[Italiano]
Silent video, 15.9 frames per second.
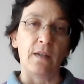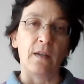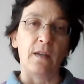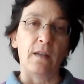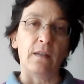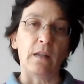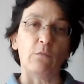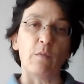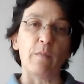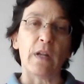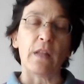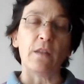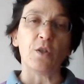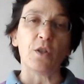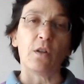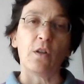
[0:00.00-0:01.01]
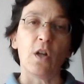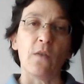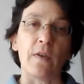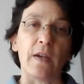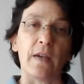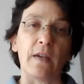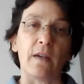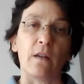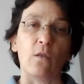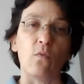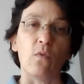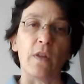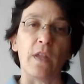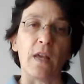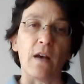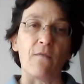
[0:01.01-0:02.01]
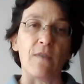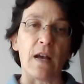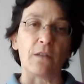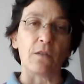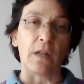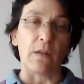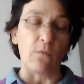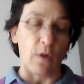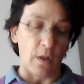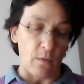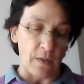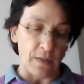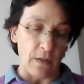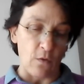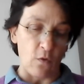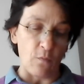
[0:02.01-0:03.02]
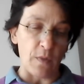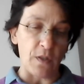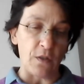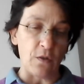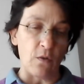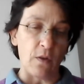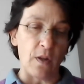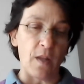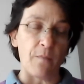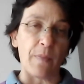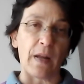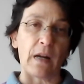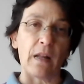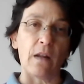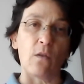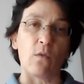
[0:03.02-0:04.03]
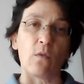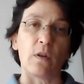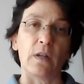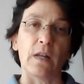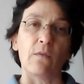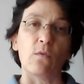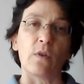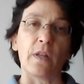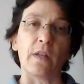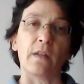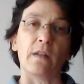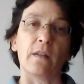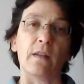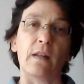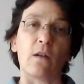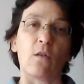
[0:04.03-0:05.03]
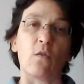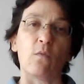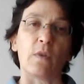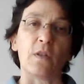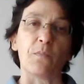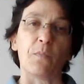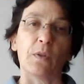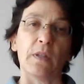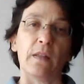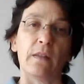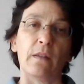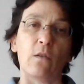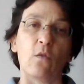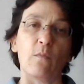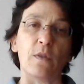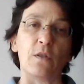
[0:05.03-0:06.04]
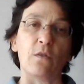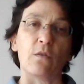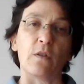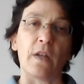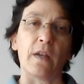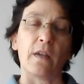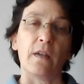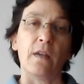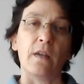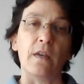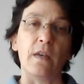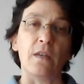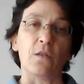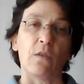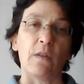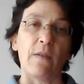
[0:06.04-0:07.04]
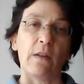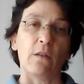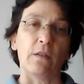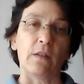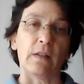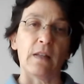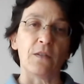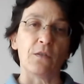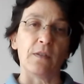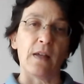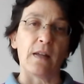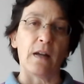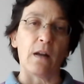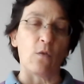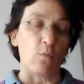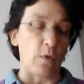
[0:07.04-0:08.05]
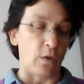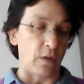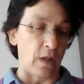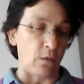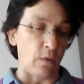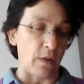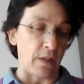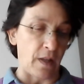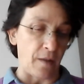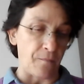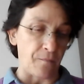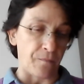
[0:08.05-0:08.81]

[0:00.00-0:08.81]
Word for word: Nel 2019 l'UNI ha avviato i lavori di questa commissione in parallelo con i lavori della corrispondente commissione ISO a livello internazionale, la numero 323.